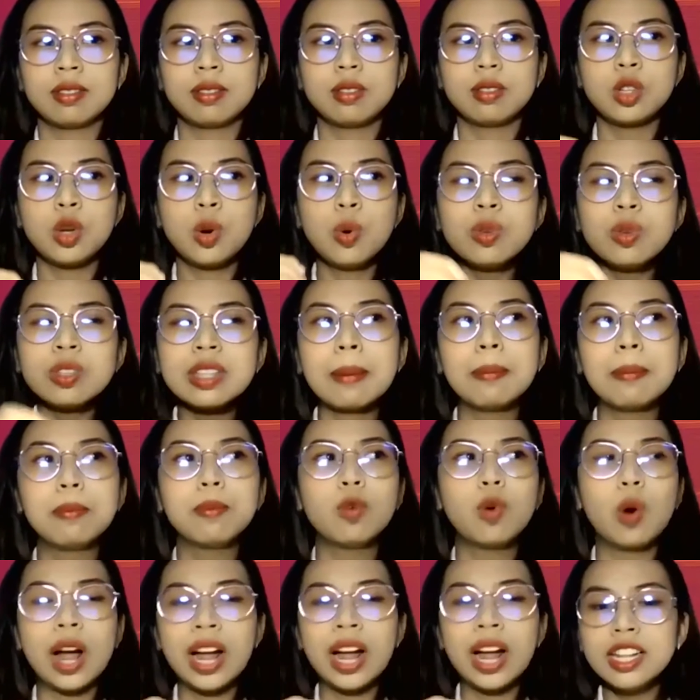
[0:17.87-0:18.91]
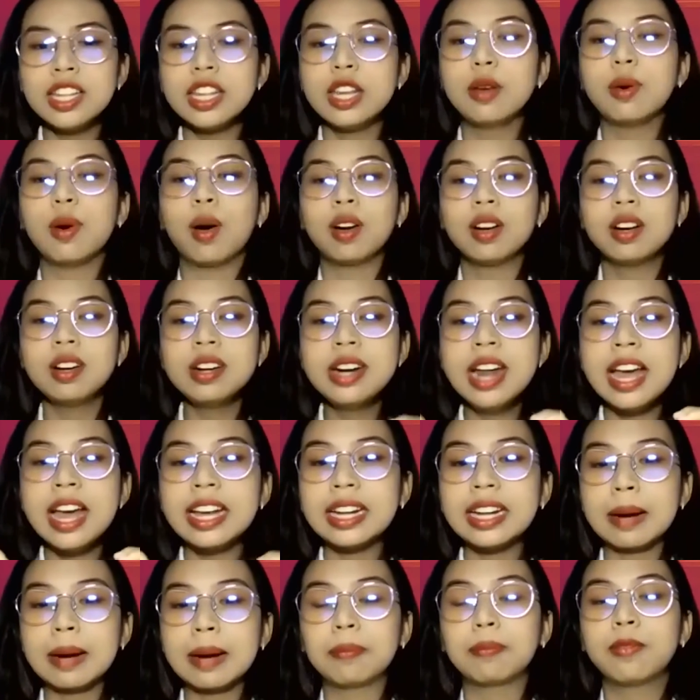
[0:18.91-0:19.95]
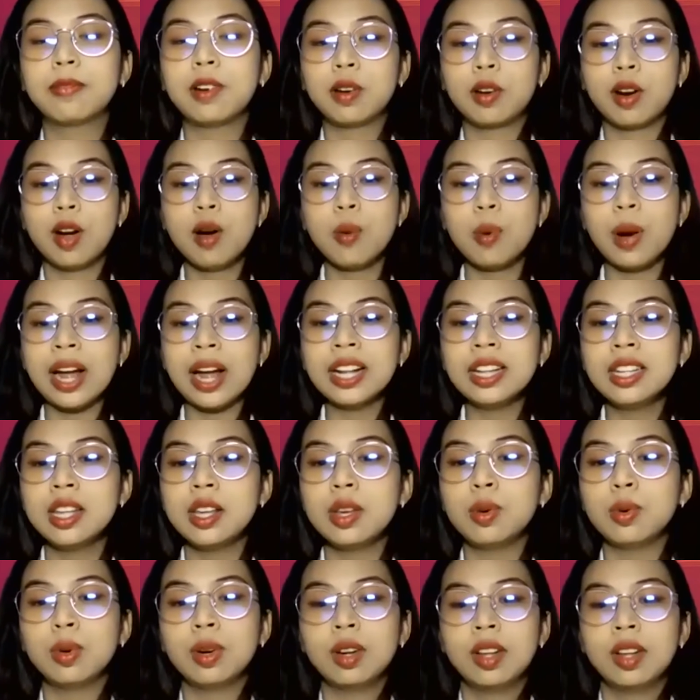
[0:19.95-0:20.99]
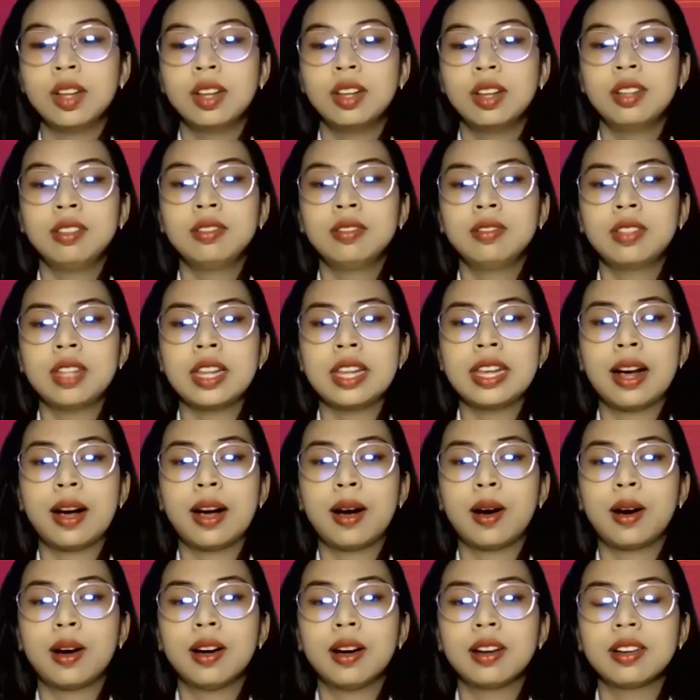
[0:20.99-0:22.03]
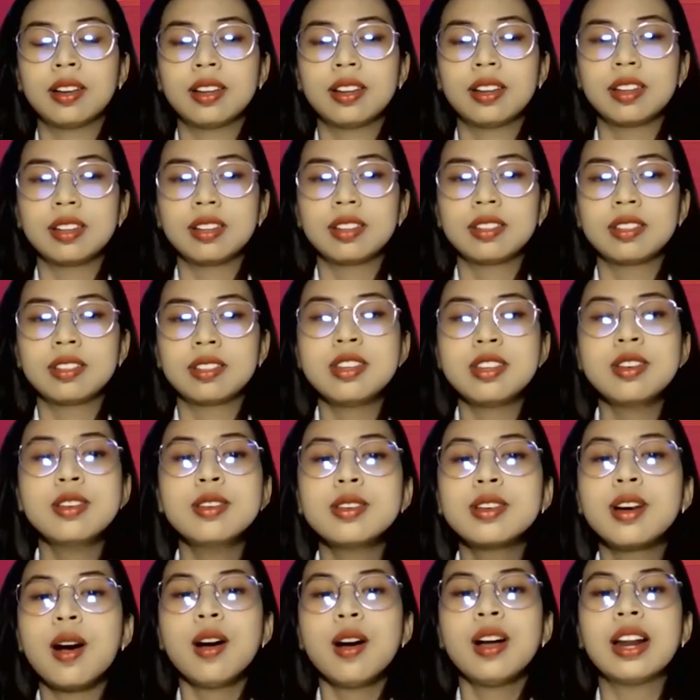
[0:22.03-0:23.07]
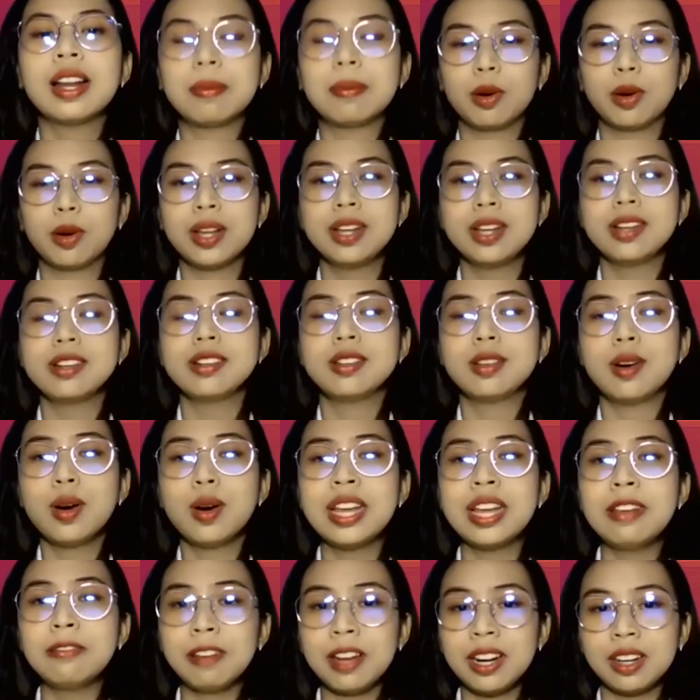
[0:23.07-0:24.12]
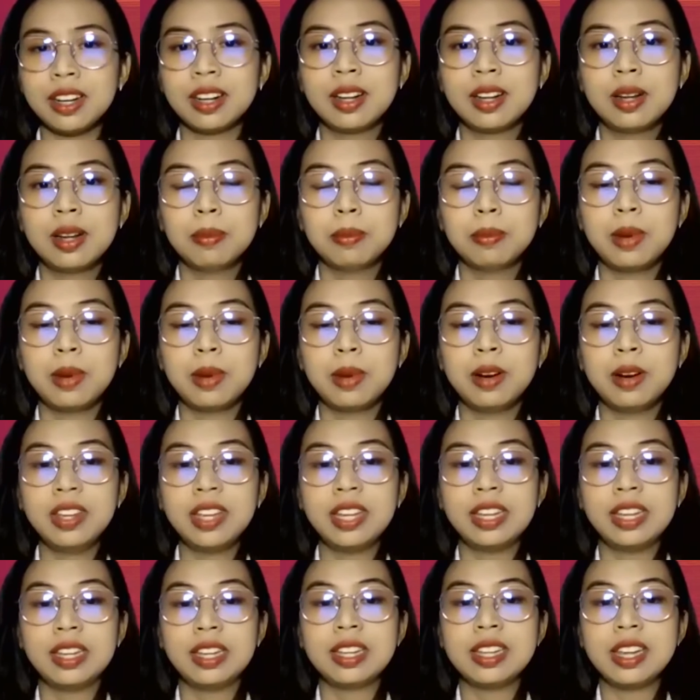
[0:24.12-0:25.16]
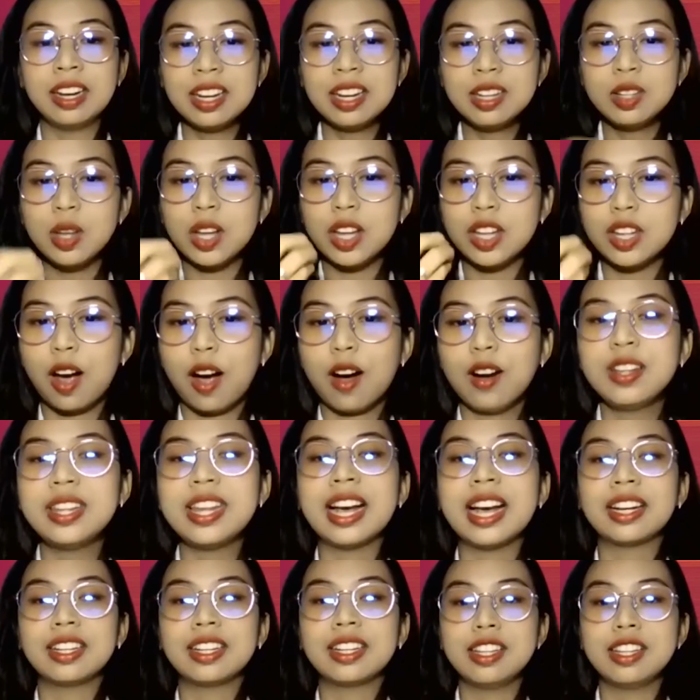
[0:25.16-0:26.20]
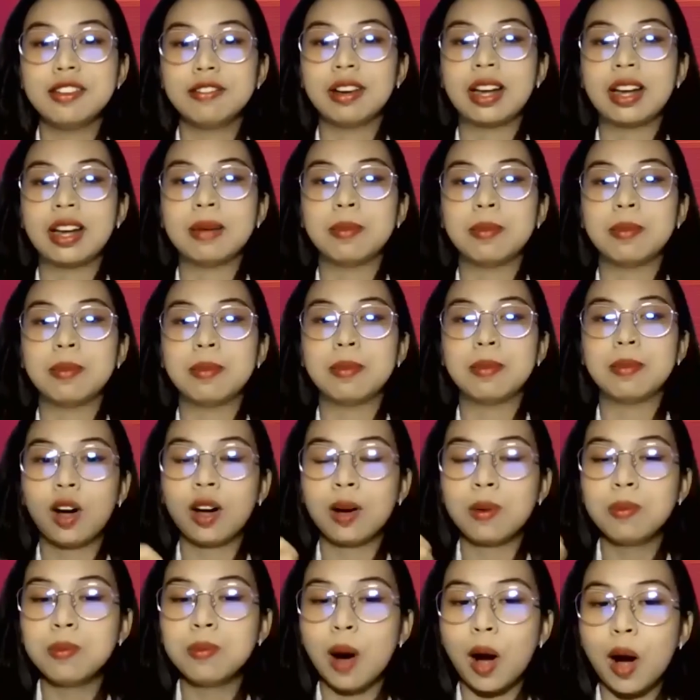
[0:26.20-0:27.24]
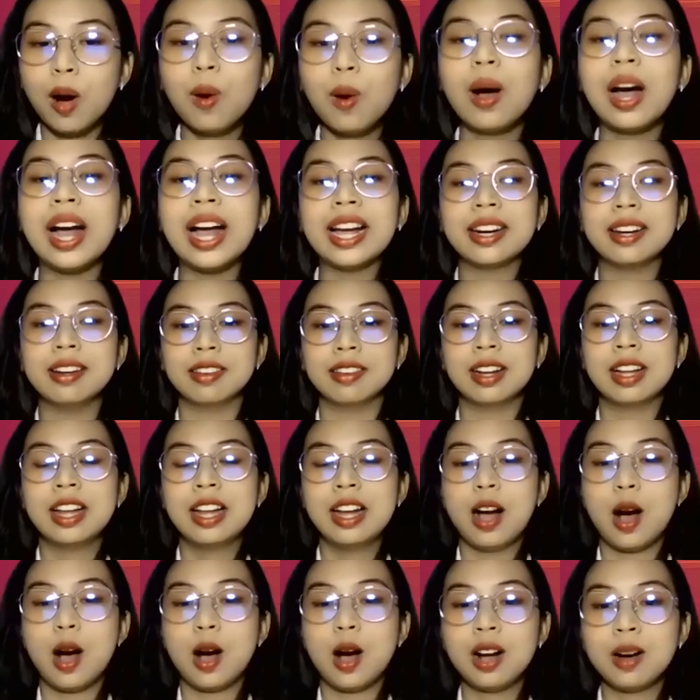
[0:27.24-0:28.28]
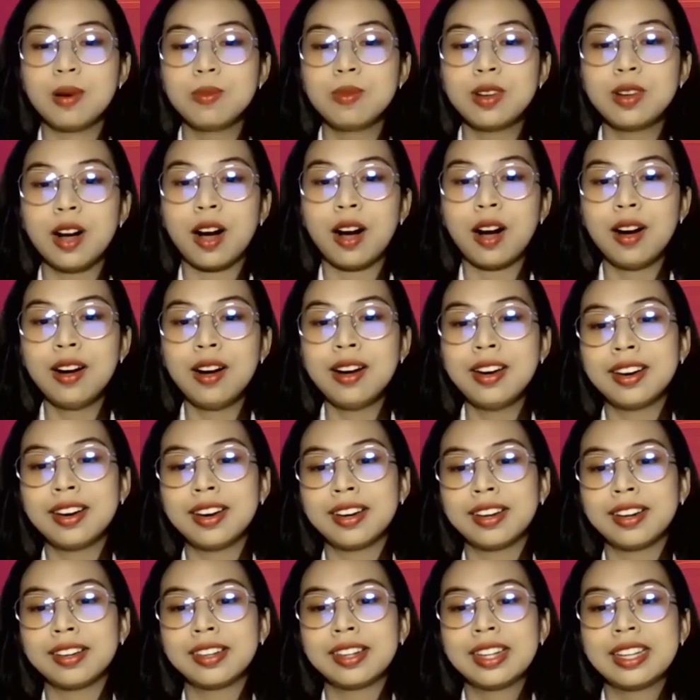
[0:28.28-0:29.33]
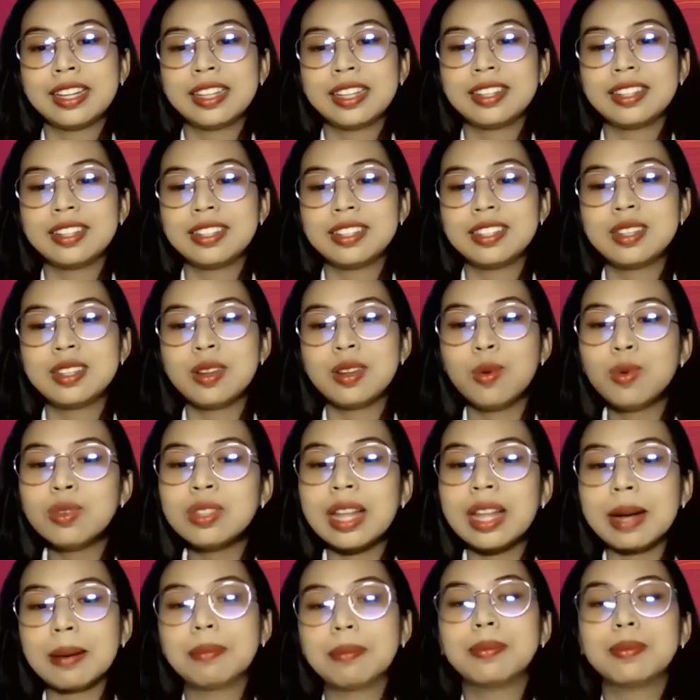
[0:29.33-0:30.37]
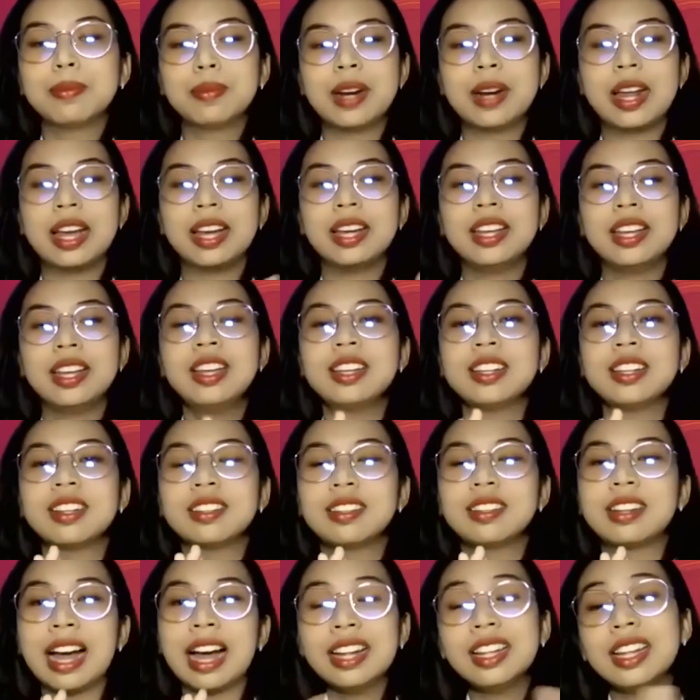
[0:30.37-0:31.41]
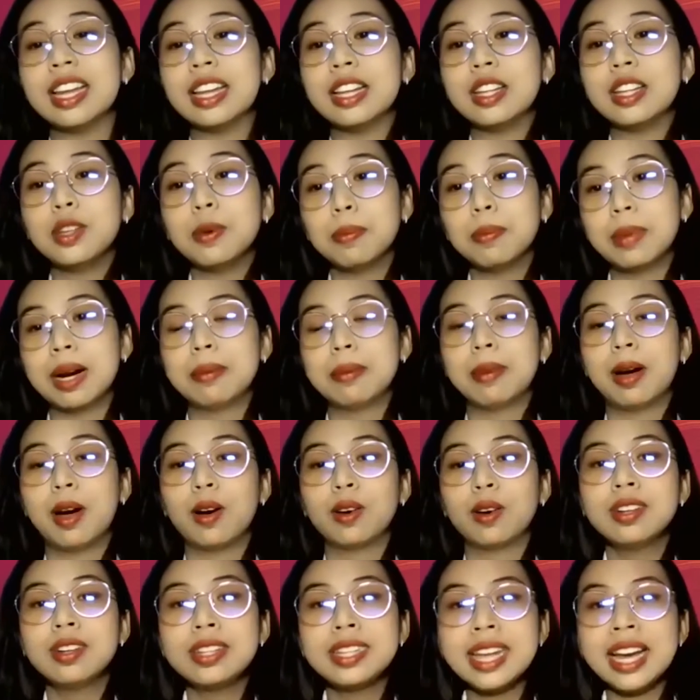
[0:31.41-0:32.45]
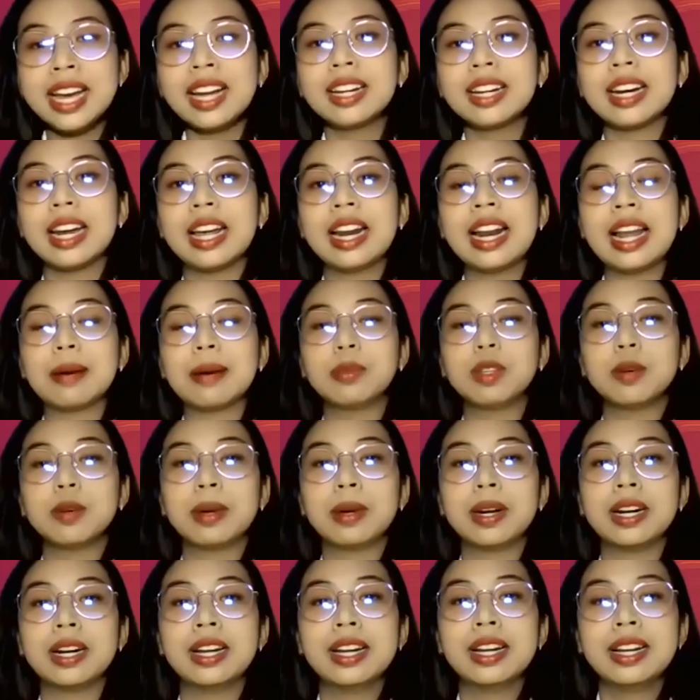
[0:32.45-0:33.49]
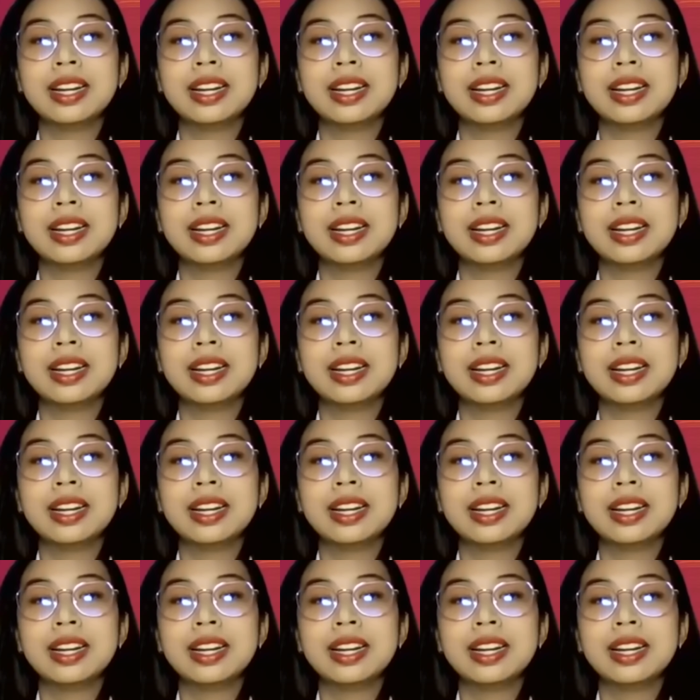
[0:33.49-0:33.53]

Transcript: chú tâm quá nhiều, họ cứ đề cập vào nó quá nhiều, thì họ chưa có là một cái người có khí phách. Bởi vì những cái chuyện nhỏ nhặt như vậy mà họ không bỏ qua được, họ không có chú tâm để cải thiện giùm mình, mà họ cứ nhắc để làm cho mình